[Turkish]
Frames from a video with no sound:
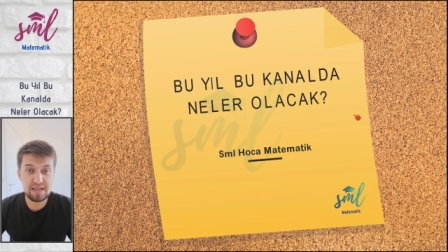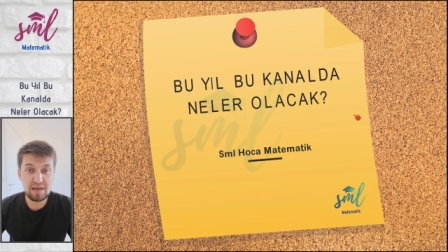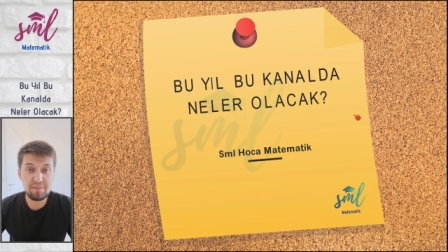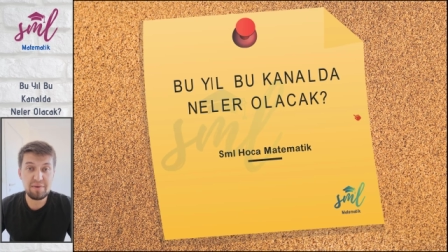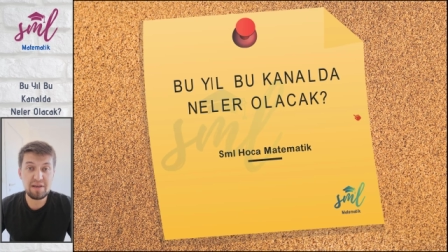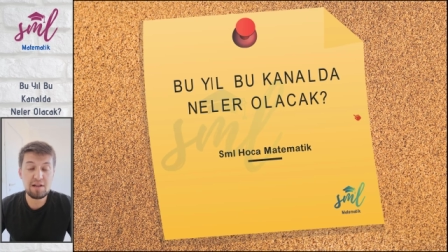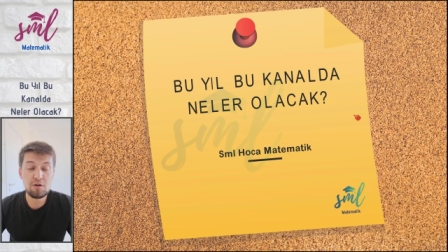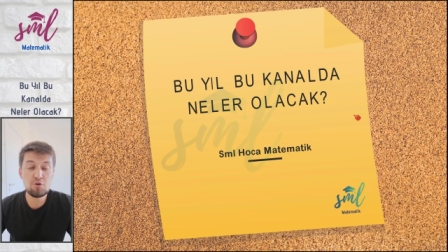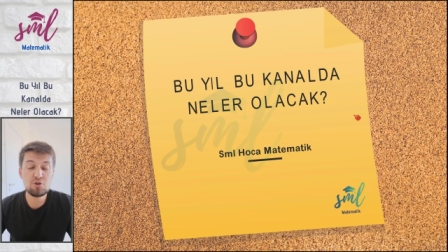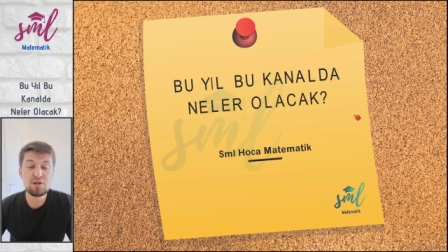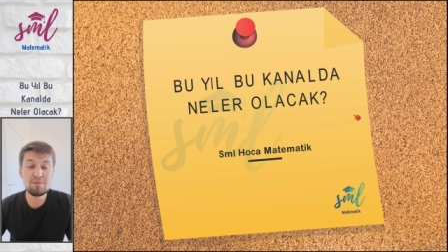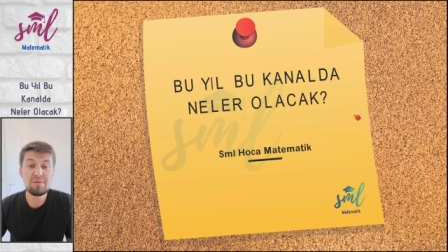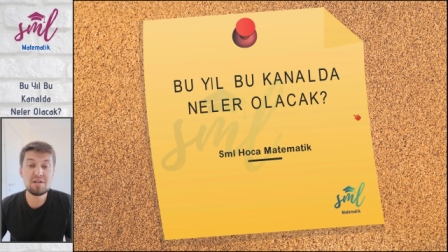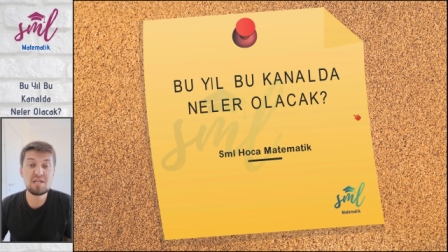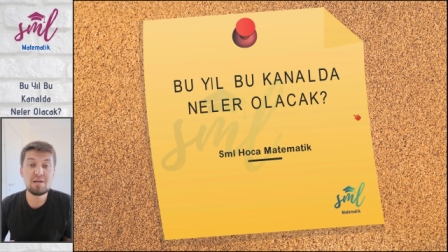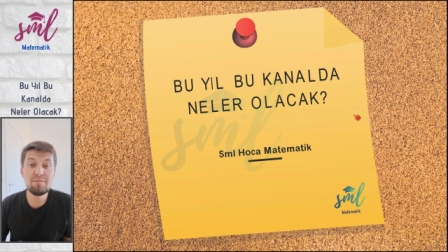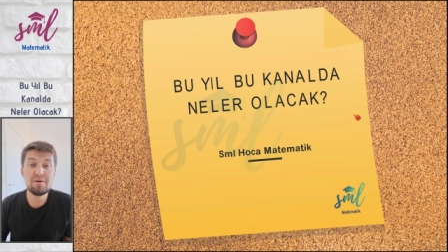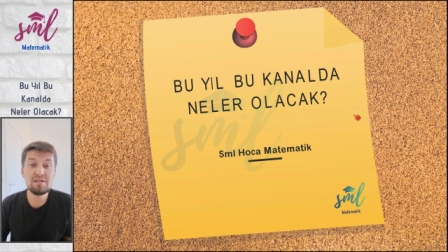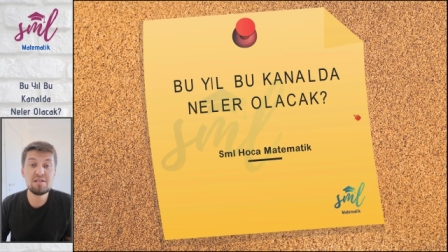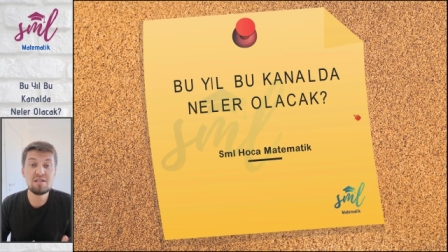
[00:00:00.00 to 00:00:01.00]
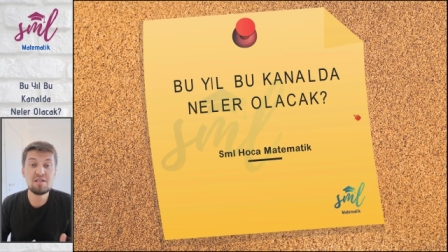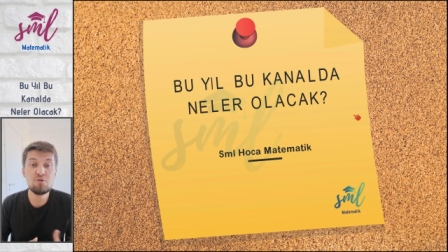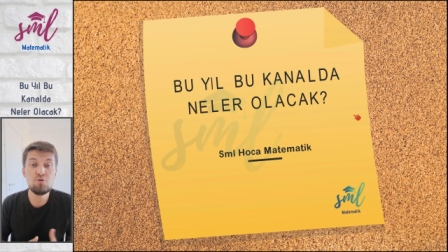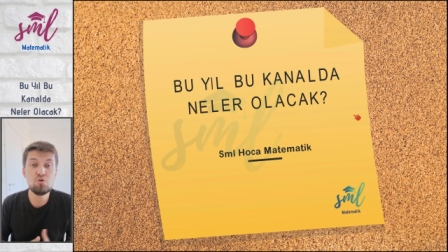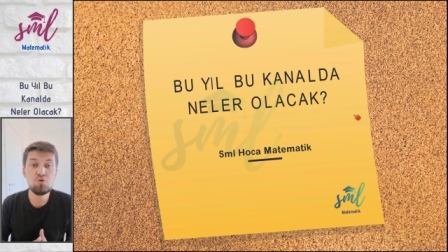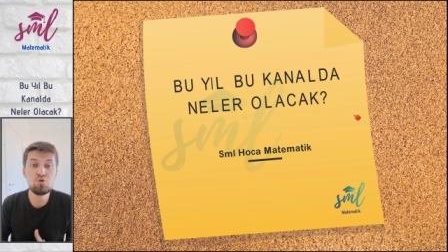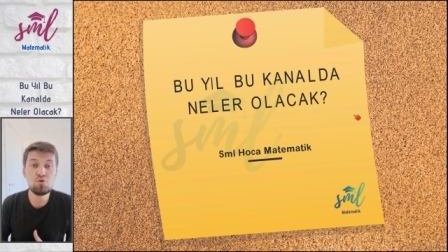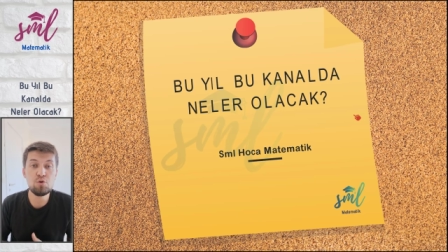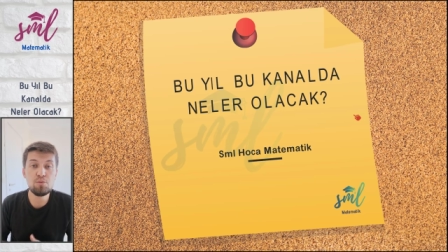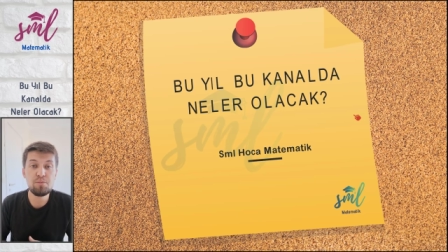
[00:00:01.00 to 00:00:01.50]
SML Hoca Matematik
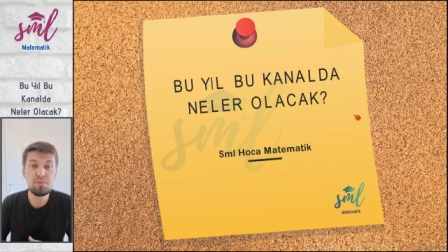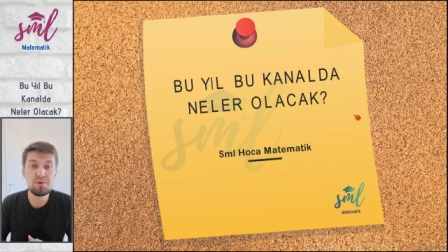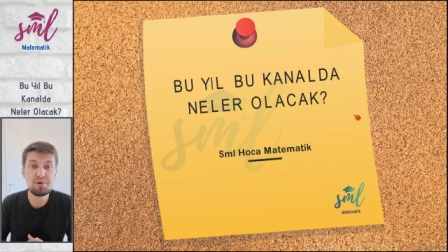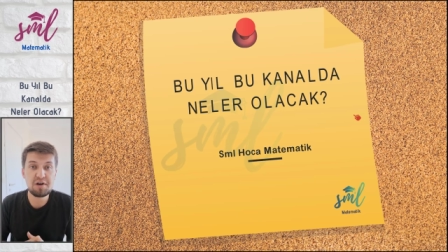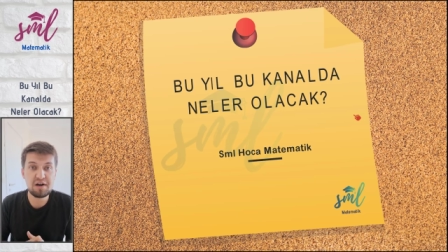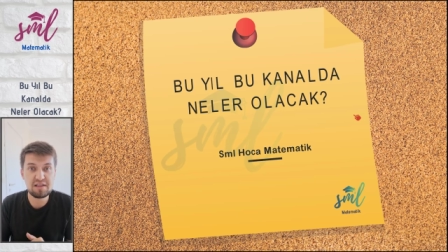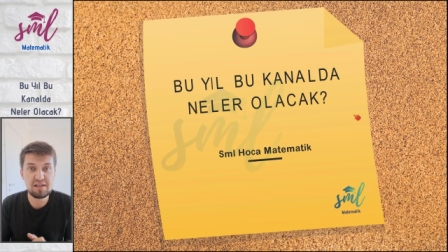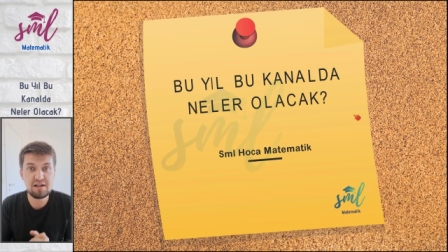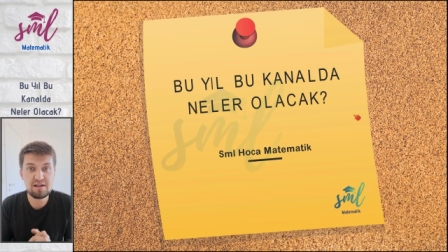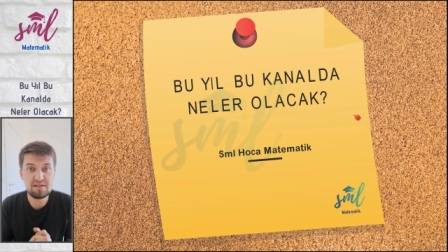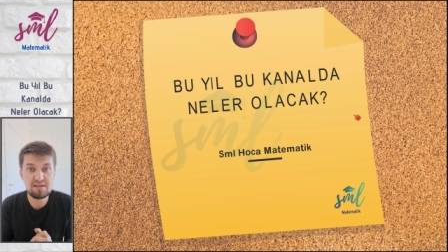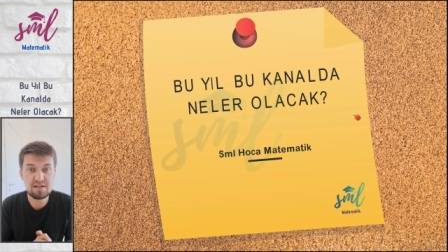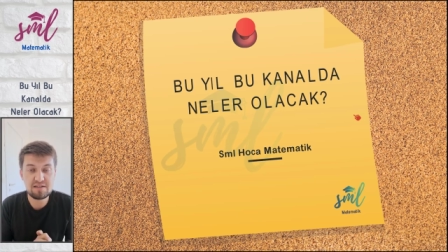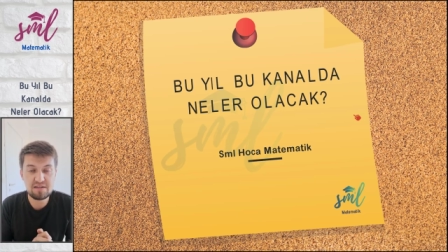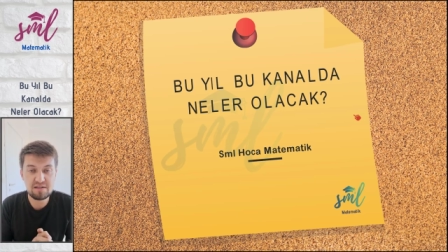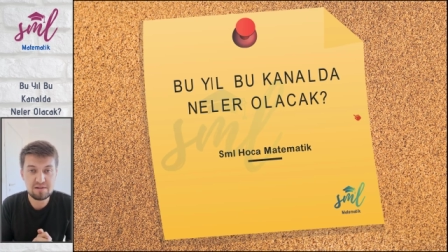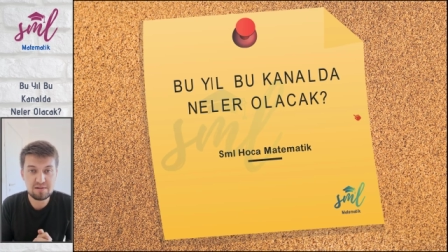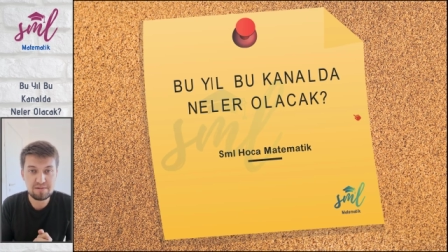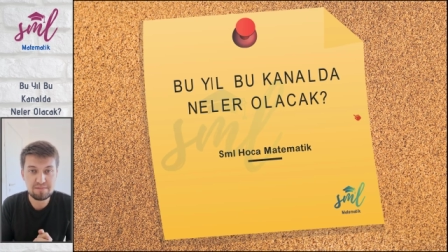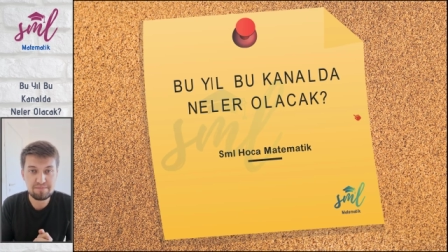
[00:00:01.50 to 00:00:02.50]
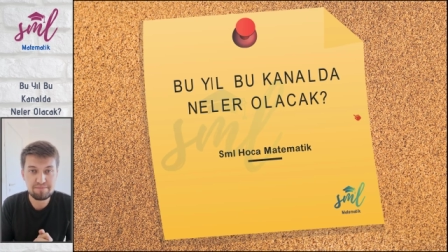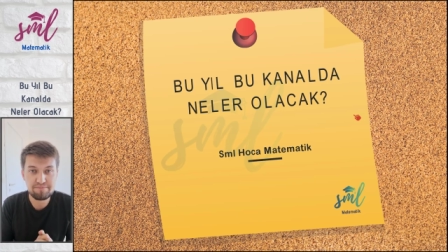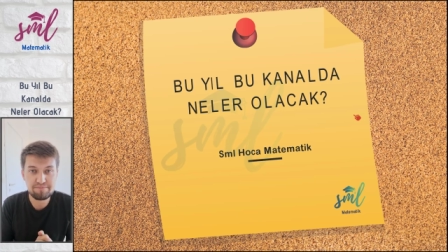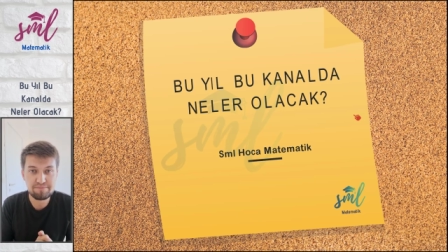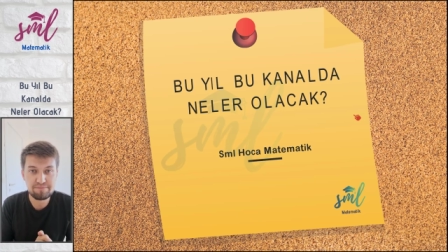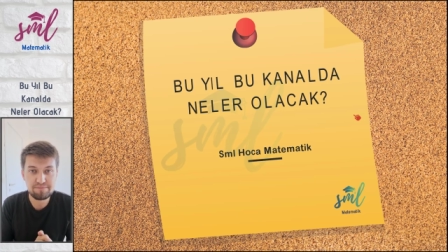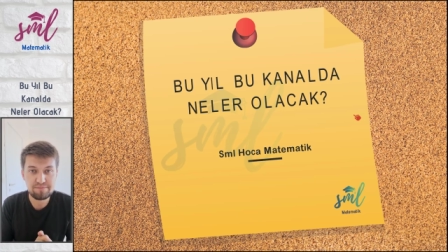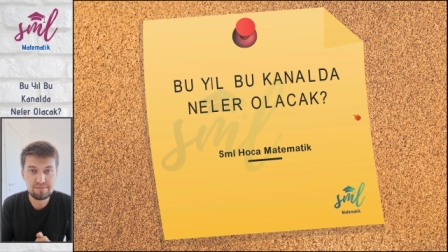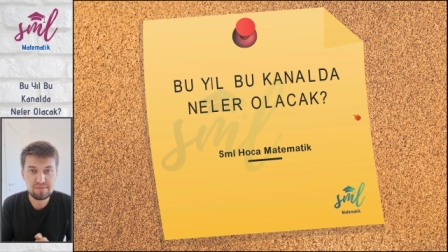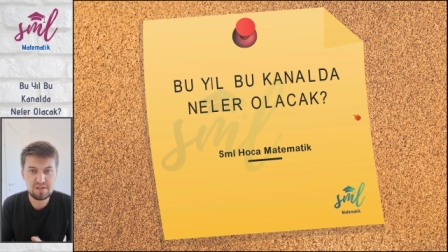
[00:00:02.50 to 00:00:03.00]
YouTube kanalındasın.
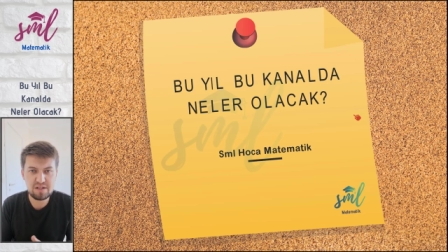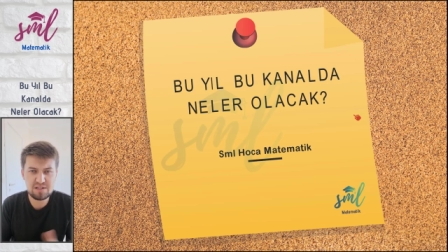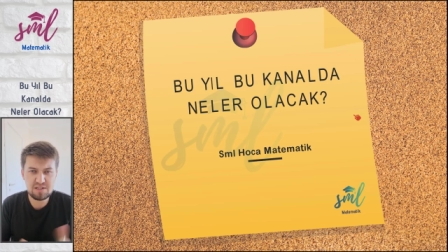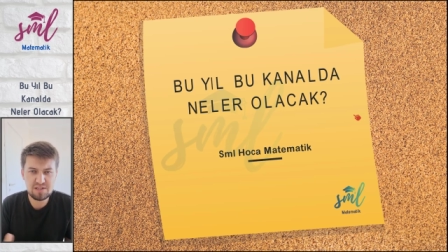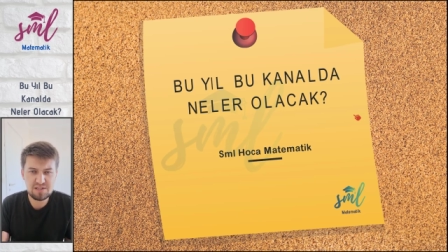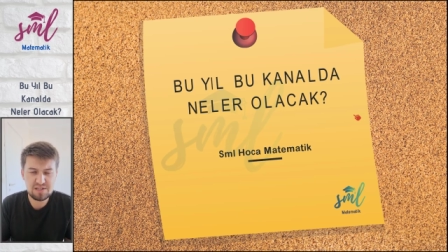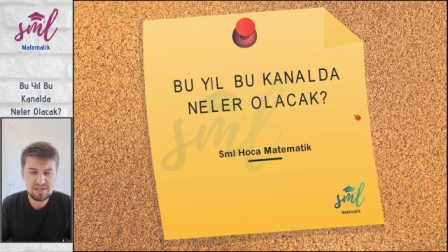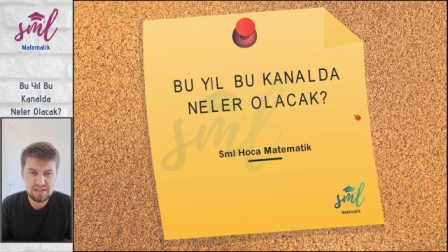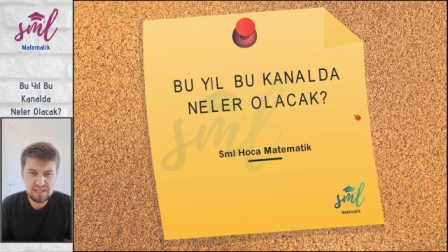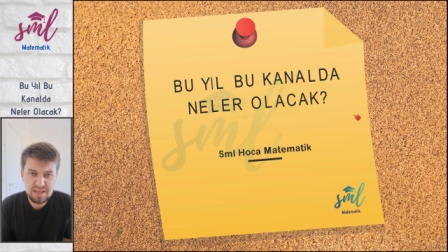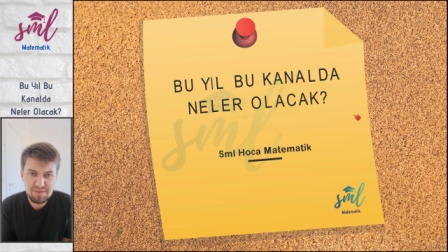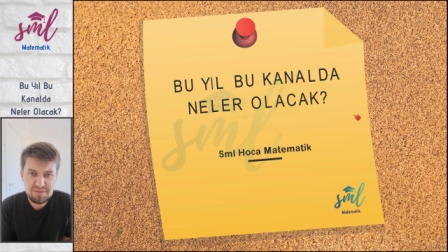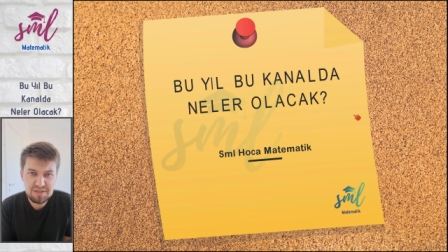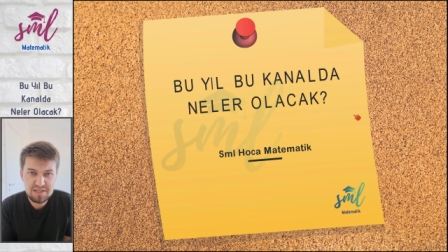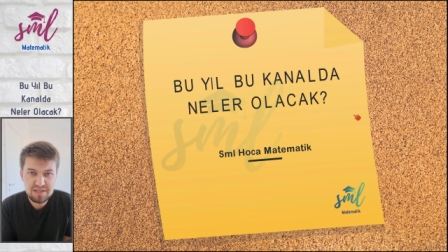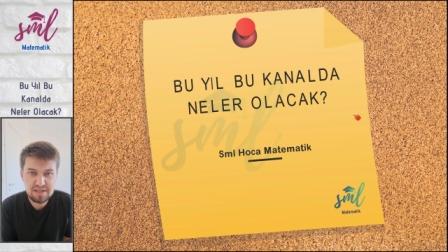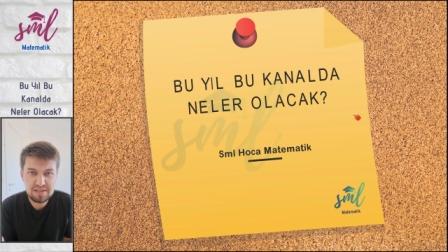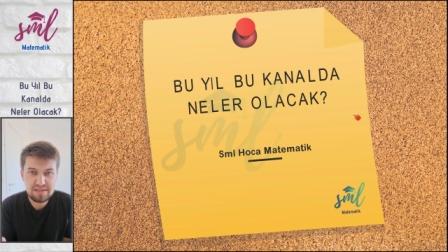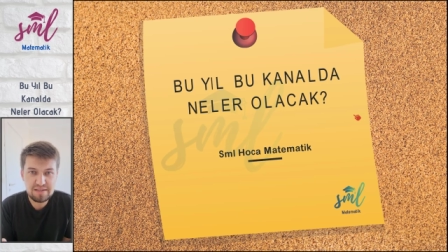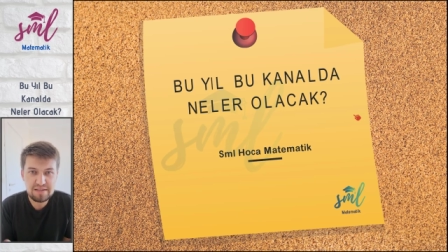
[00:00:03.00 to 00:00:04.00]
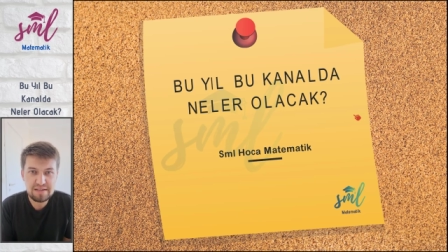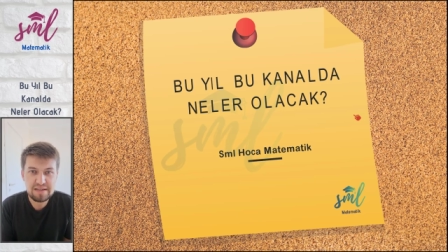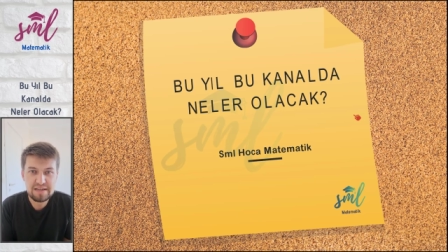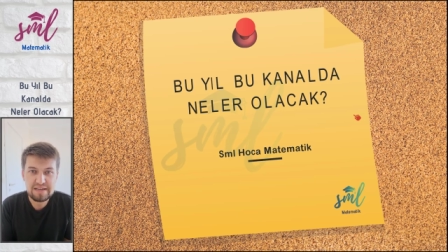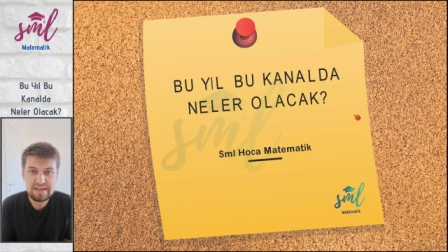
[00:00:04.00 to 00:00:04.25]
Nasılsın? İyi misin?